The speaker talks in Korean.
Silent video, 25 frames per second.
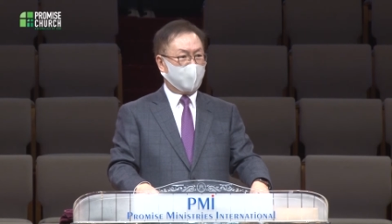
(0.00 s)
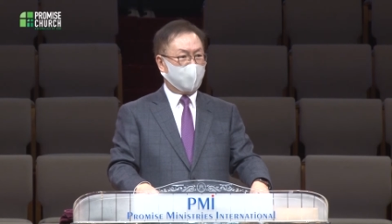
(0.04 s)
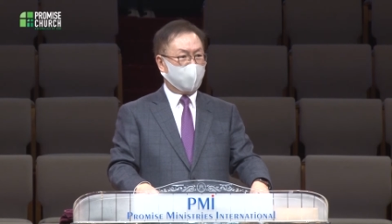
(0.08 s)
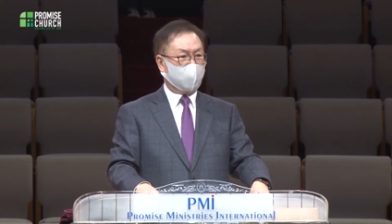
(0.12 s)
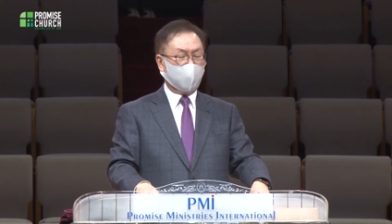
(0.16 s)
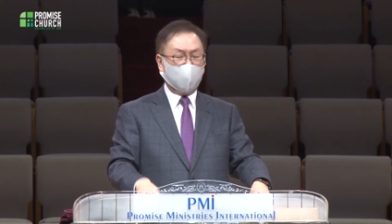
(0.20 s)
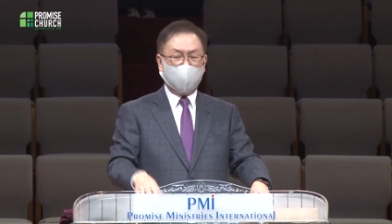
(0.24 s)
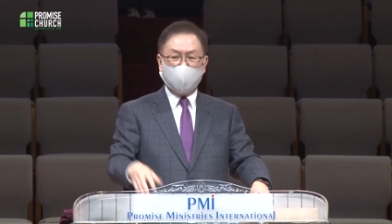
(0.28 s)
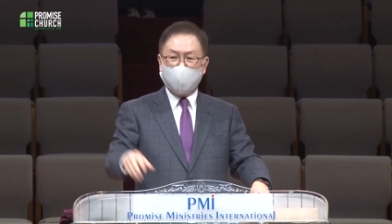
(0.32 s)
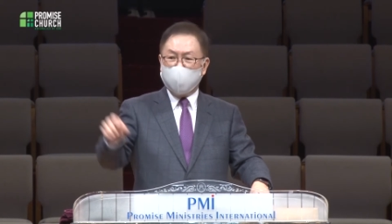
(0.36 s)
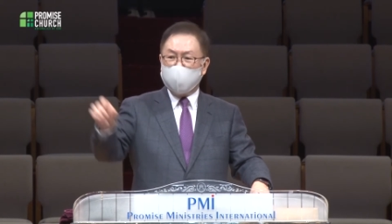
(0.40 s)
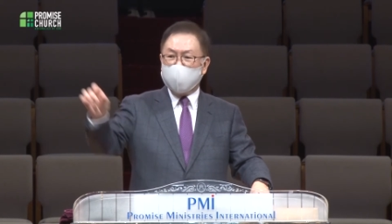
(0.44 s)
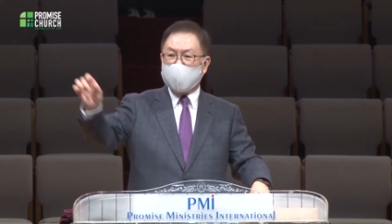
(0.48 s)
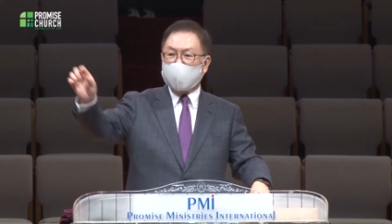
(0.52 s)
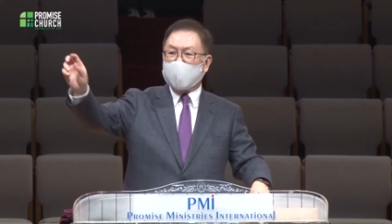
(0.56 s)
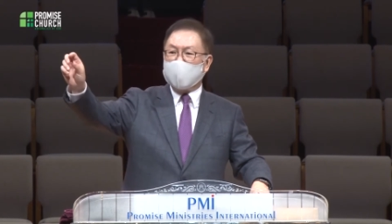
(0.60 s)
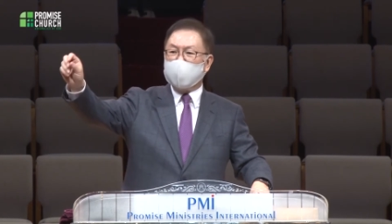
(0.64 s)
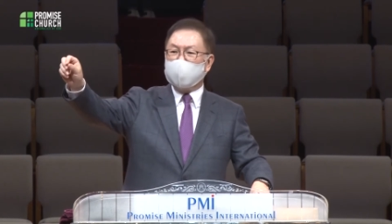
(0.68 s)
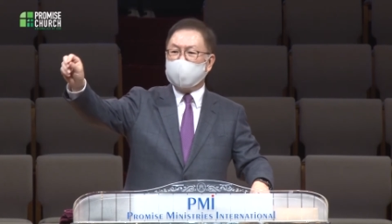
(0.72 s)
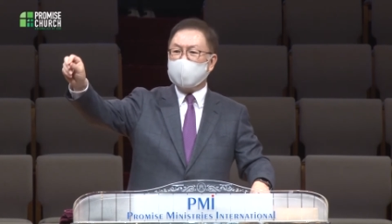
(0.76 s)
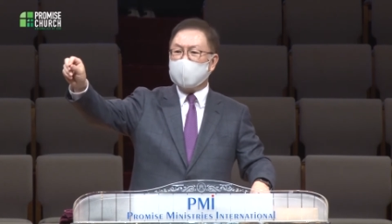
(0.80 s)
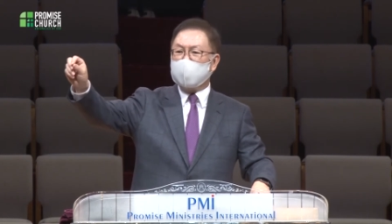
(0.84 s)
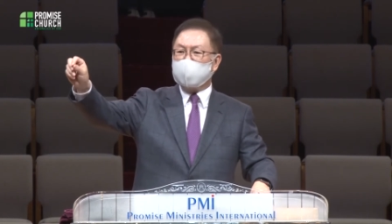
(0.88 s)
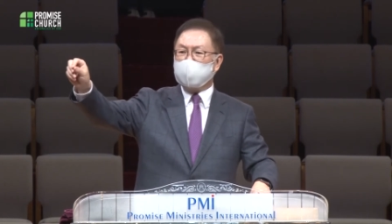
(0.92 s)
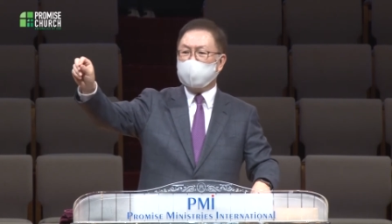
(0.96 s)
얼마나
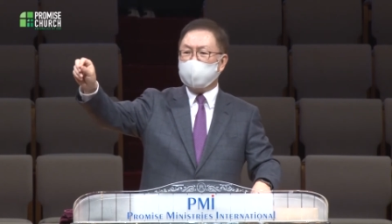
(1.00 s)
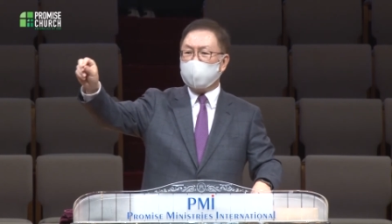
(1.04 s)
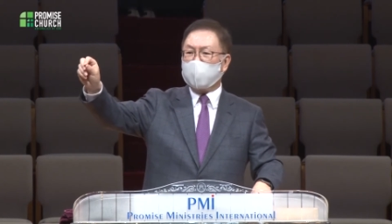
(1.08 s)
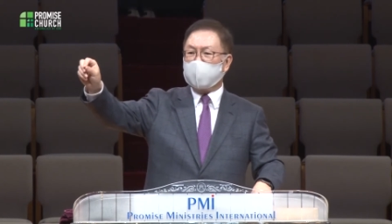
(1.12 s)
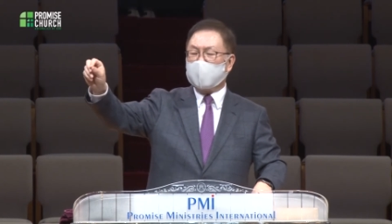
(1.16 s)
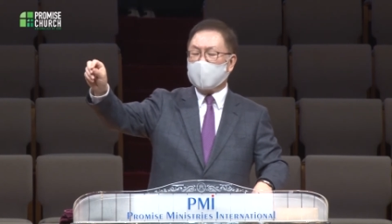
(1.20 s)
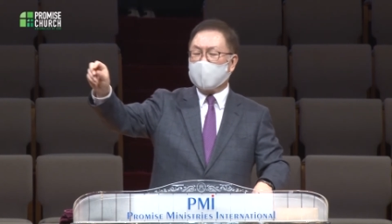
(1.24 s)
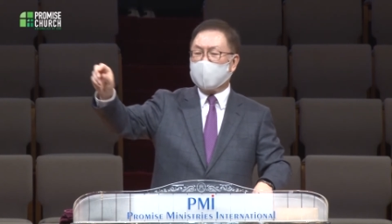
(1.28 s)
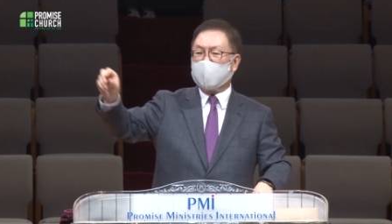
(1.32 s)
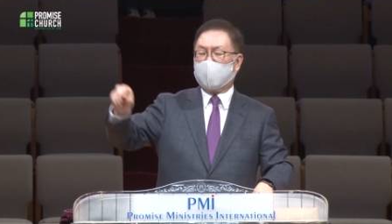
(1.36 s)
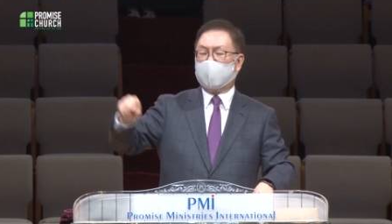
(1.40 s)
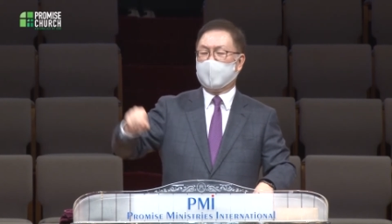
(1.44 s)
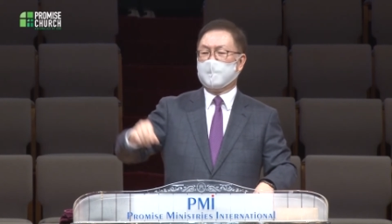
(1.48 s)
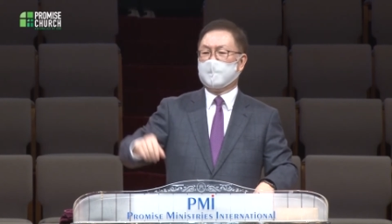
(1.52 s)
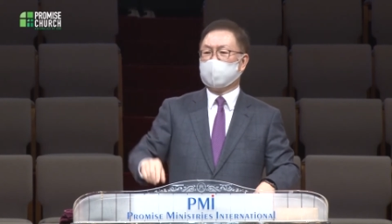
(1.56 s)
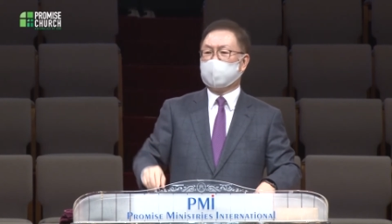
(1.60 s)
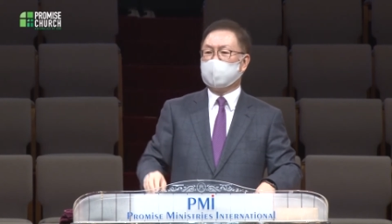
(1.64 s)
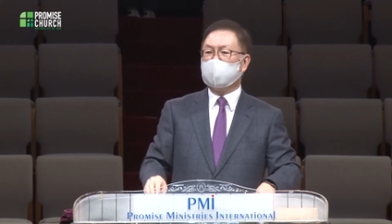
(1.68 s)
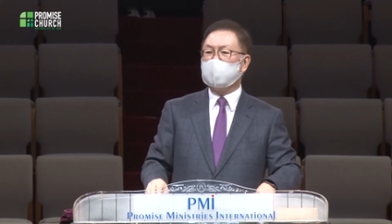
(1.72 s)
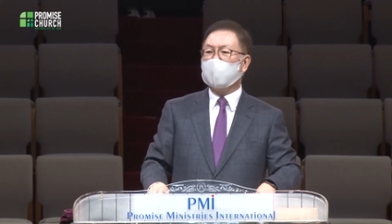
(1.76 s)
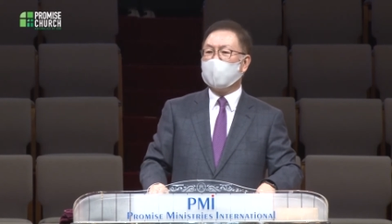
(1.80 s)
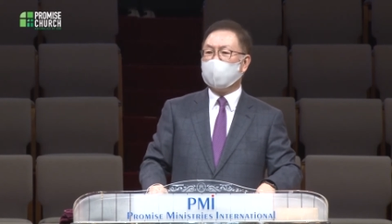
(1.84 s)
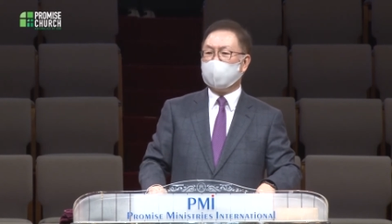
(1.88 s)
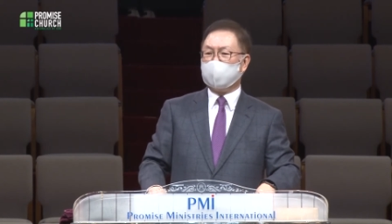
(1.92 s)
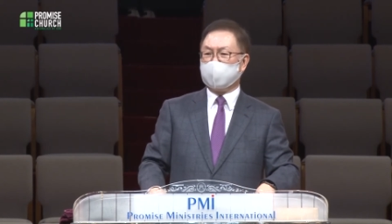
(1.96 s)
이게 쇠가
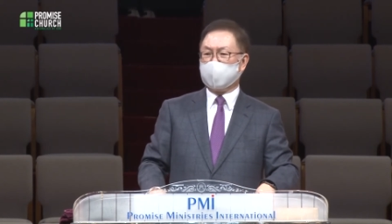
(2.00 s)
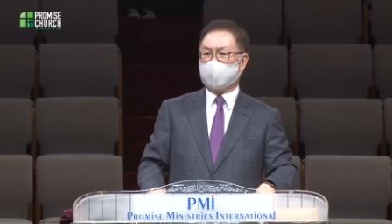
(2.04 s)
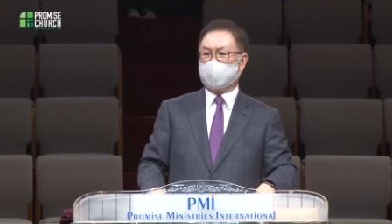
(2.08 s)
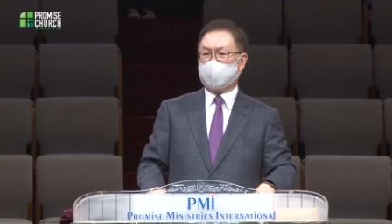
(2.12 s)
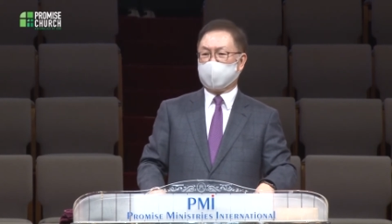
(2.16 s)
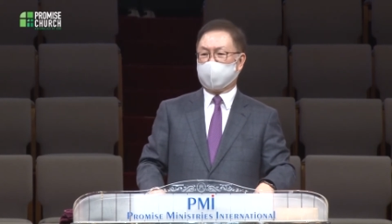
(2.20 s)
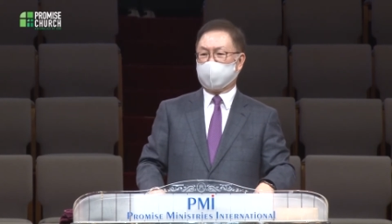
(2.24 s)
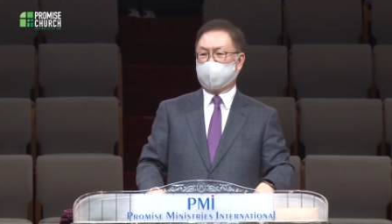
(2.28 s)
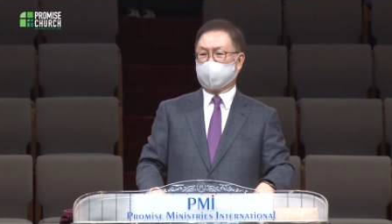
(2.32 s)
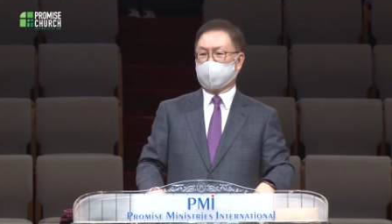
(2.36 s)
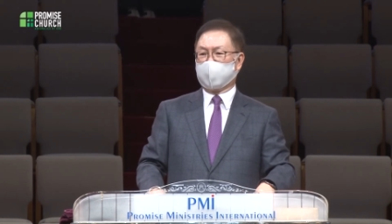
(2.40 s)
뜨거운지.